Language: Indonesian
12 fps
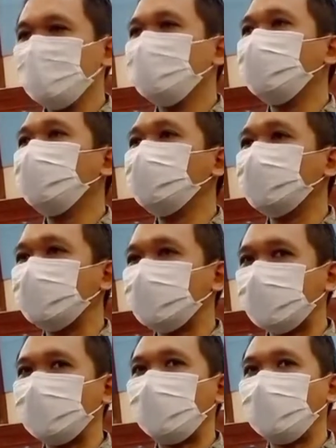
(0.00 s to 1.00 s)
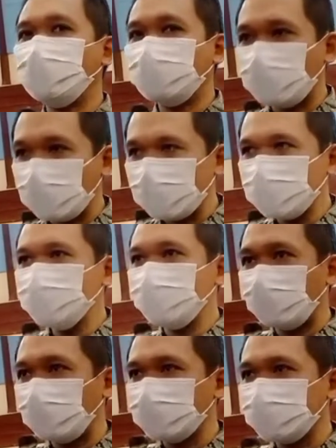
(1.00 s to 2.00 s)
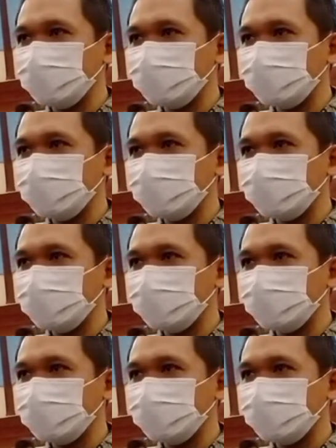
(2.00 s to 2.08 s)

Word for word: memungkinkan ada yang